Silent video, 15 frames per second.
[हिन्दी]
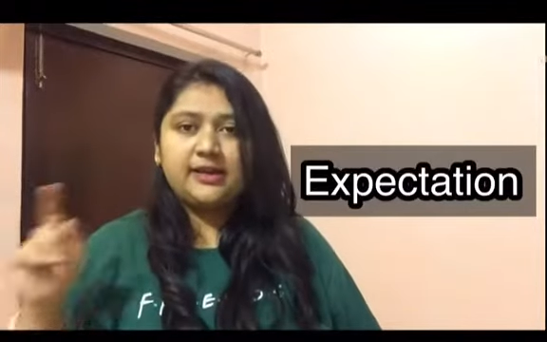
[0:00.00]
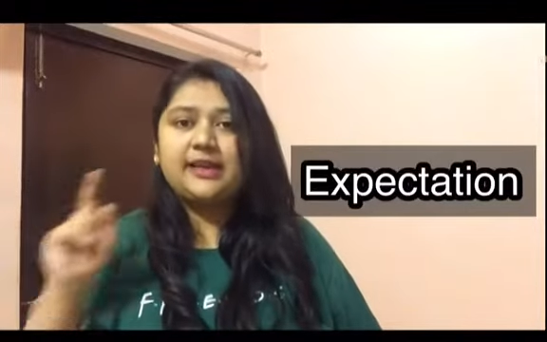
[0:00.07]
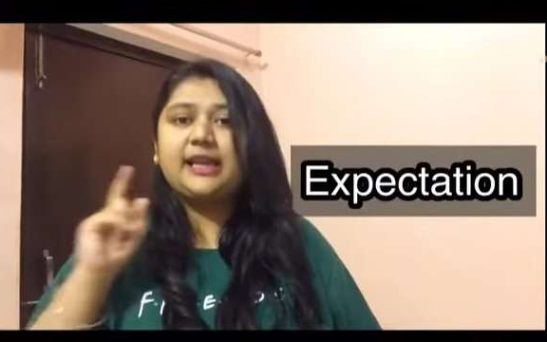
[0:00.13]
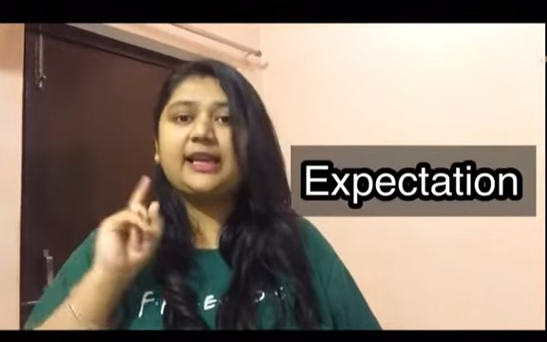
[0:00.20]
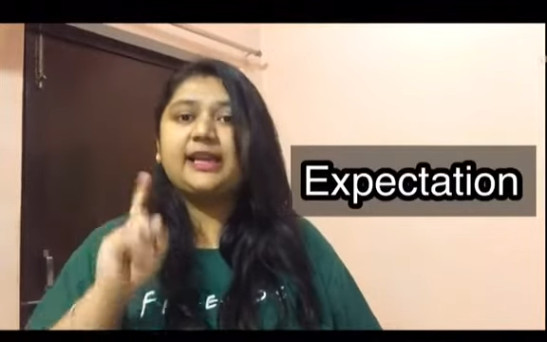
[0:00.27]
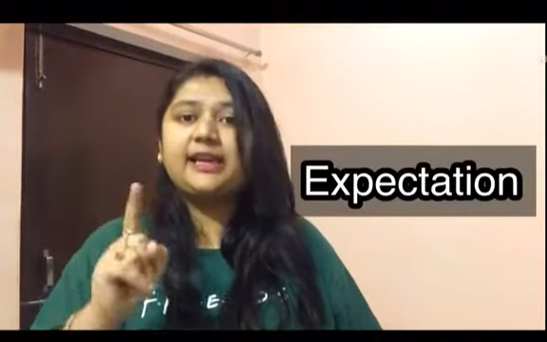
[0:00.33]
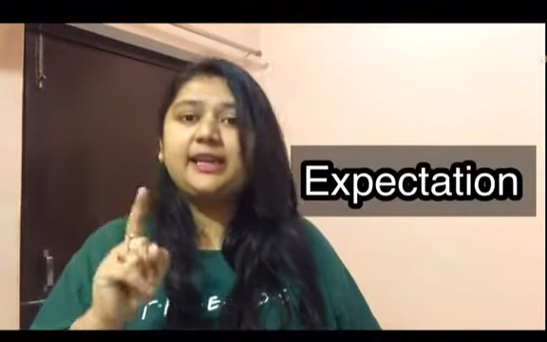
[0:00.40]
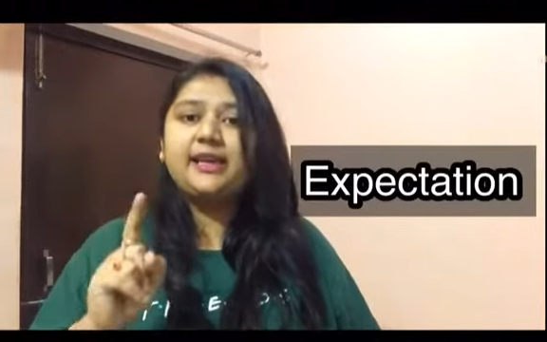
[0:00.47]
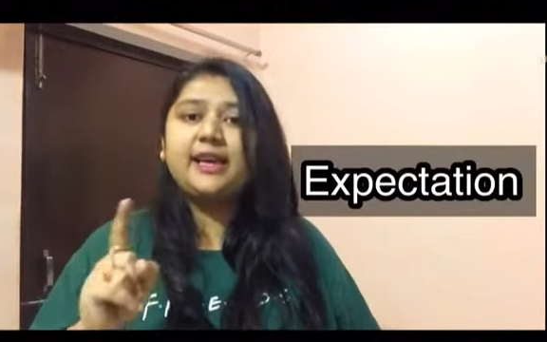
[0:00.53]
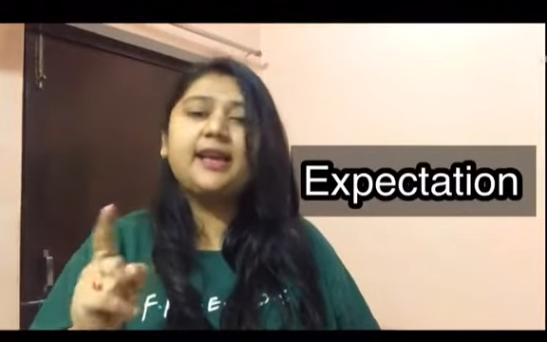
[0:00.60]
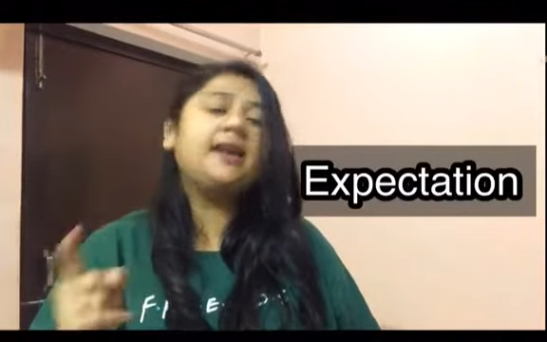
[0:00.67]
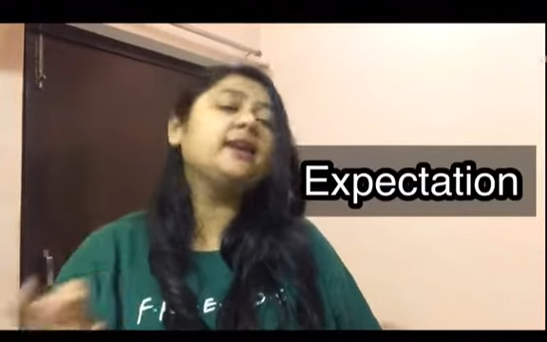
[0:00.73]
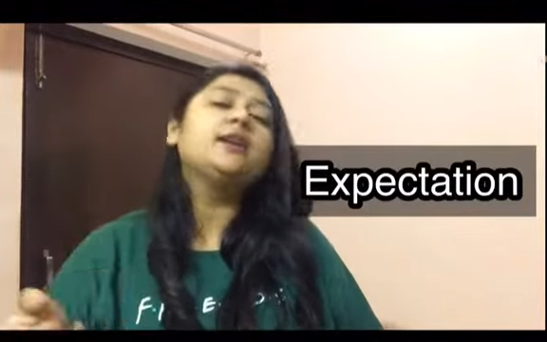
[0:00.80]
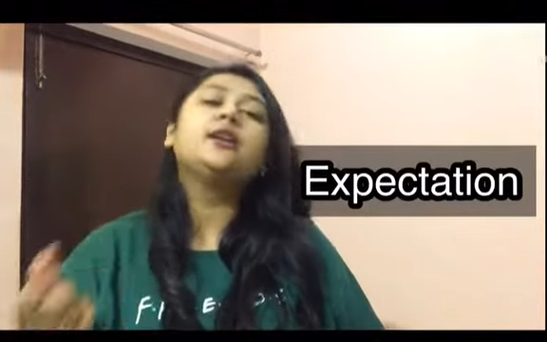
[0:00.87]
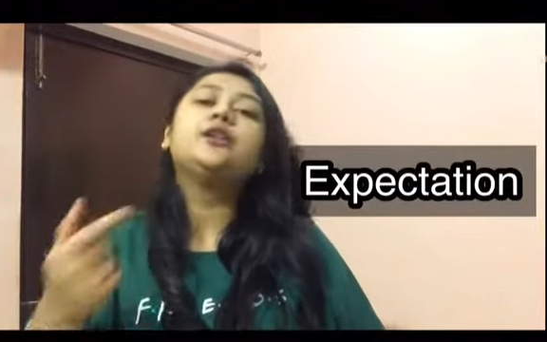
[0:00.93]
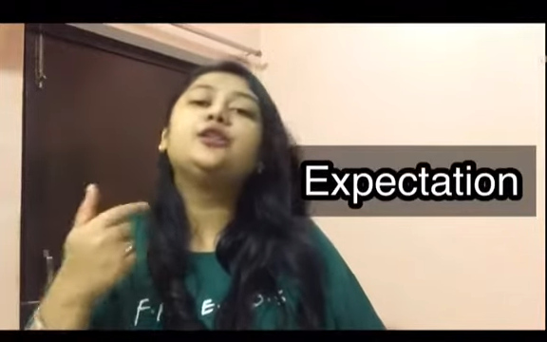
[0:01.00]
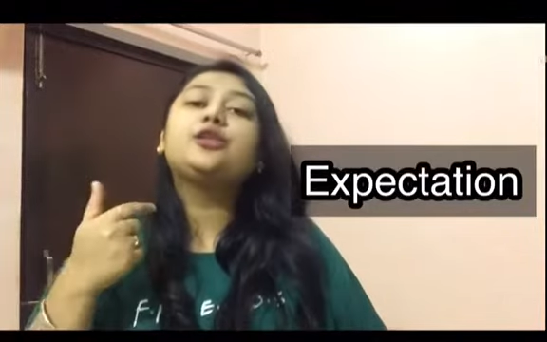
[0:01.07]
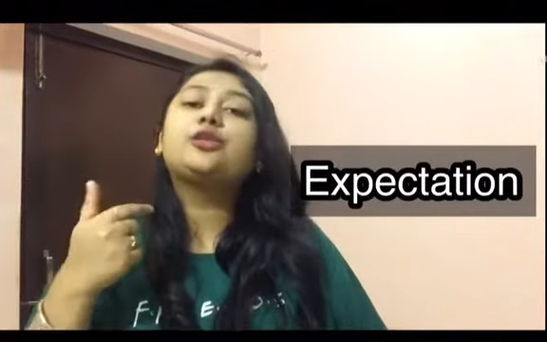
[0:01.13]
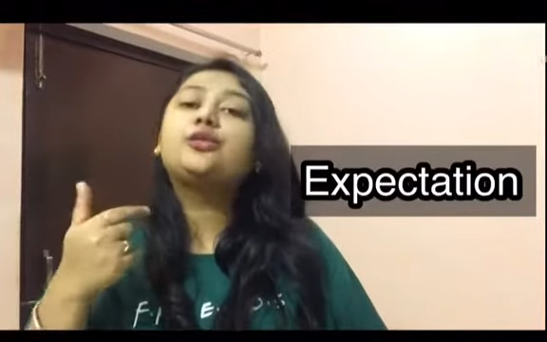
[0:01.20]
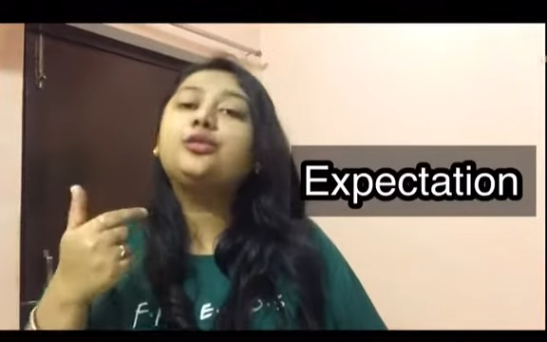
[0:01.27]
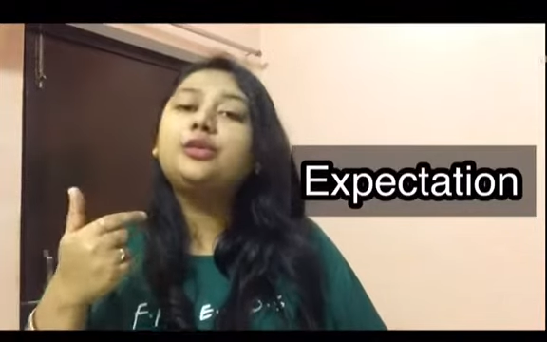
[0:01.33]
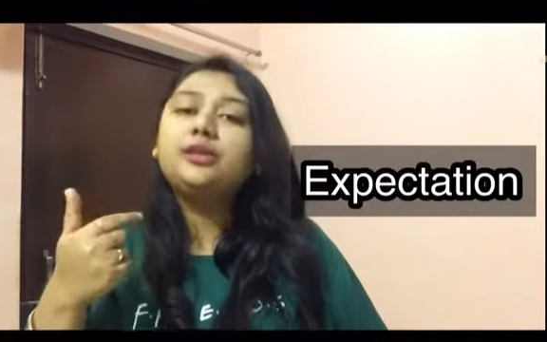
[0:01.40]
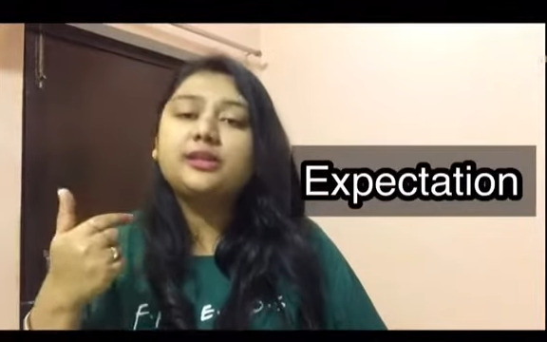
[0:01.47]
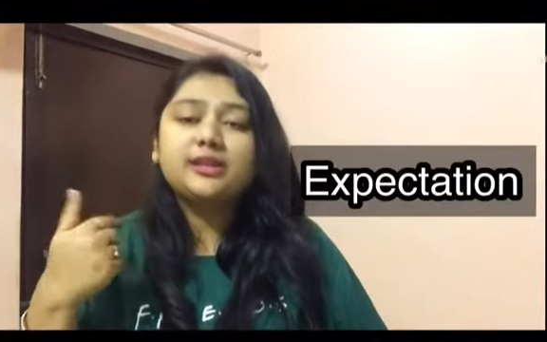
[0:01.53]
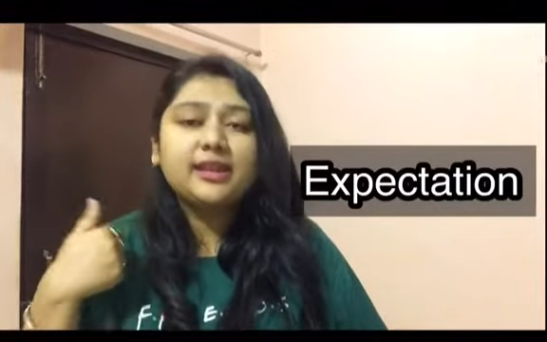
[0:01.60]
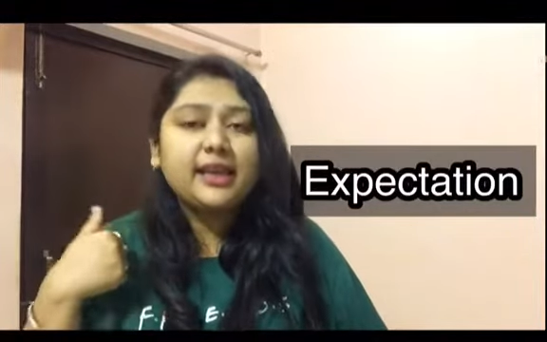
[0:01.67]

रखनी है तो खुद